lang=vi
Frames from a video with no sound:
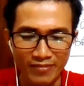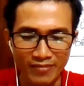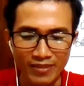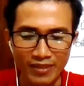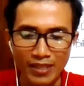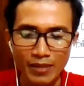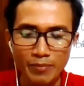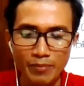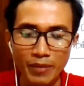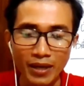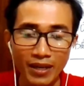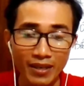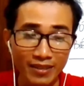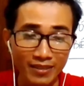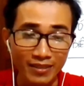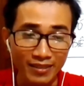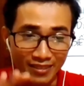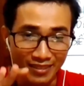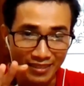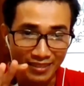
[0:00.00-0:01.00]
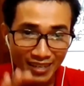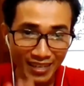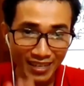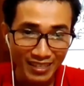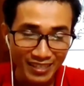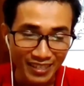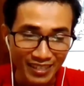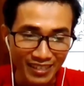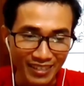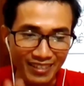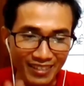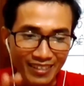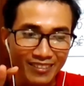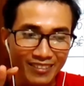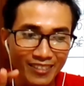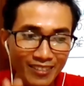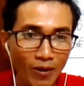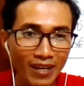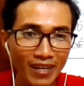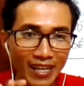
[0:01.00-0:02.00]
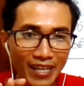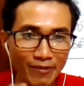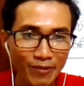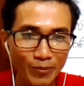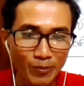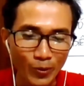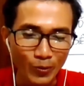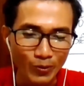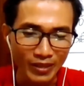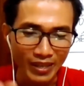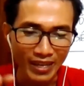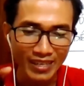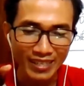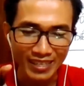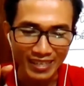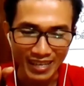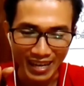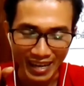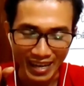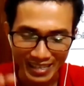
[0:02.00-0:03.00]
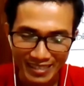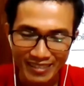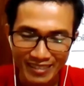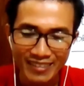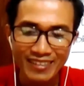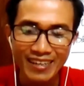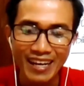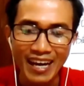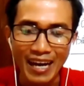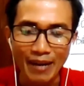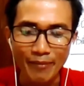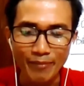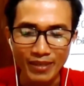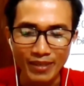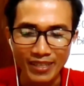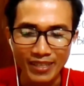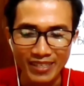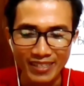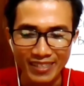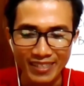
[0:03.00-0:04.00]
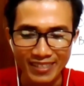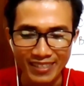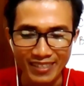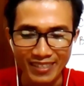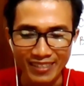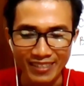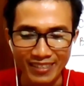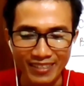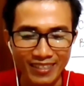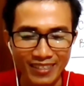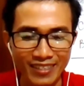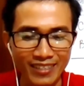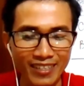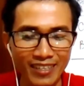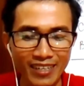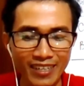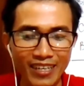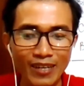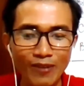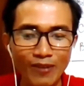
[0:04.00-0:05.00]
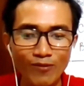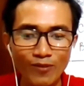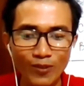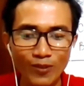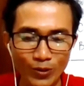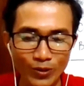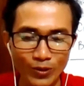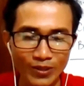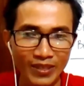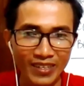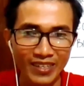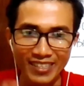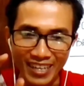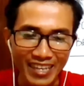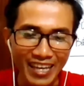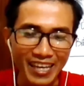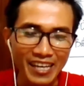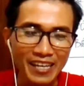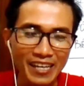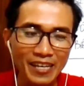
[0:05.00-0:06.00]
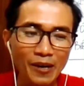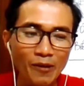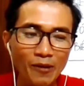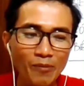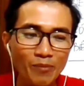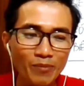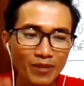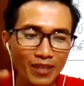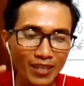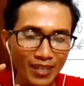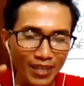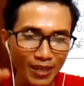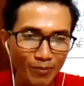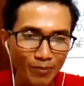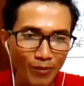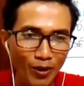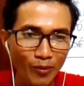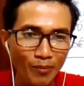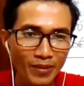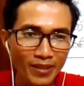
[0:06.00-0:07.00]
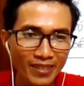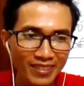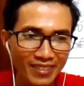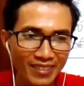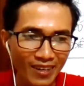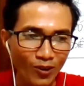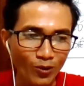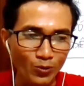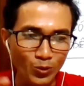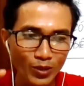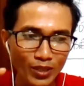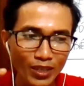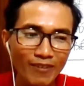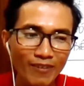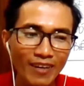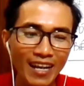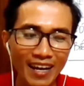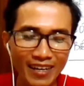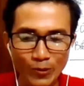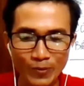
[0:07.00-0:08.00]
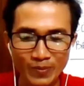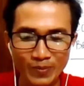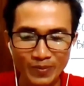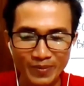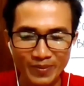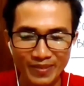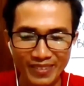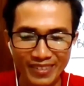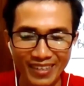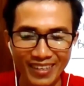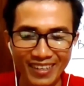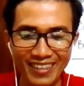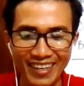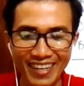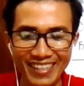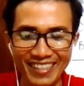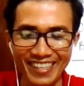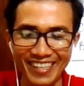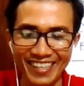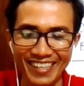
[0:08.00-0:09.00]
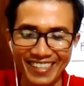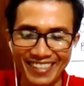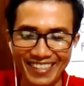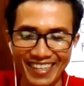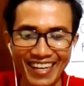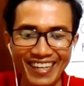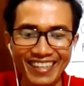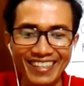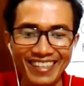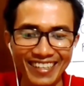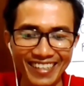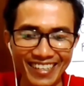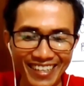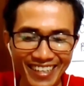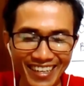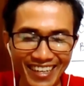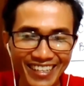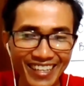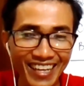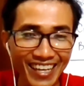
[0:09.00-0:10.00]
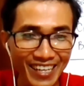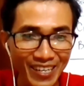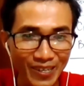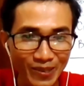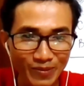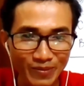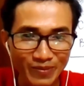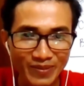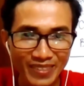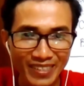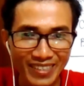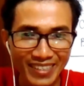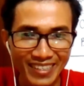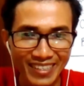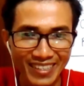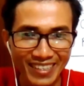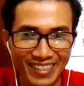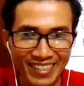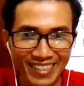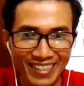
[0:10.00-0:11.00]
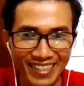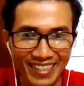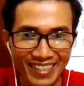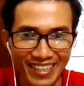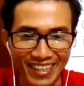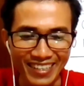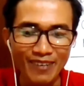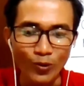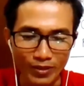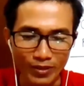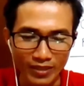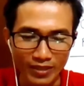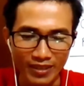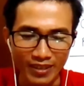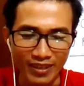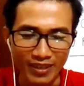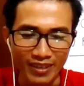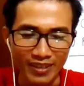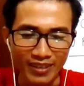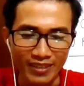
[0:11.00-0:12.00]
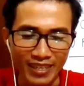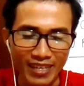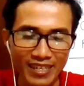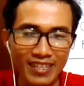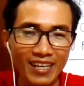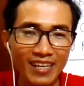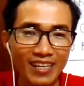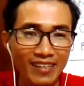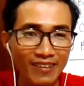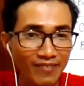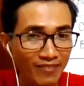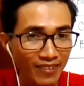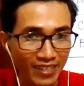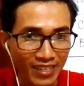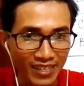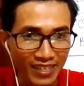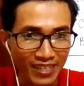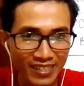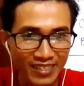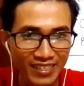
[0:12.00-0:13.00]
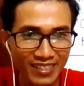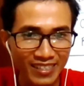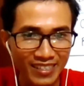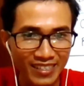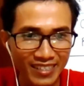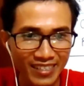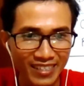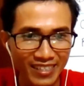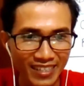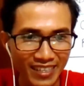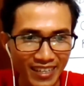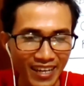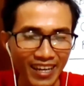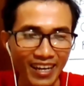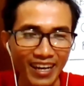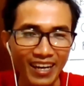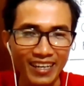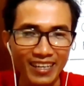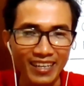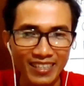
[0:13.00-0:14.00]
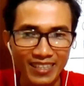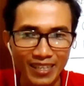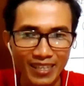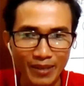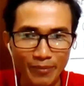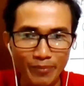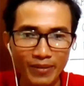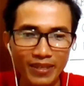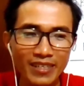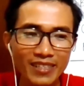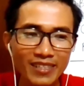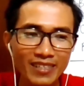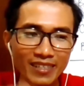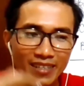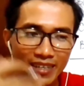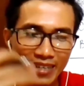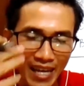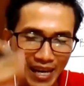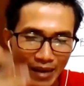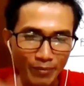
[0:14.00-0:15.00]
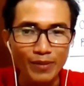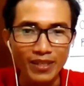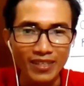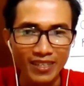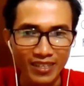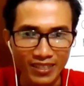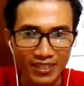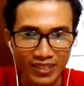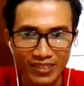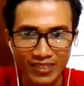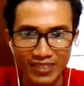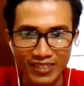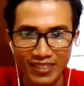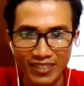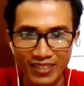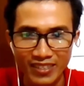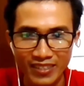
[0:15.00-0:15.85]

ừ, nhưng mà những anh chị chưa trải qua level 1 thì anh chị hãy cứ làm đi chứ đừng có nóng vội đừng có nhảy cốc đừng có bỏ bước hòn tuyến nó phải lăn đều à, anh chị anh chị đừng có nhảy cốc à, đừng có vội à, nhanh nhanh về đích à hãy cái tâm lý cái làm những việc bình thường thôi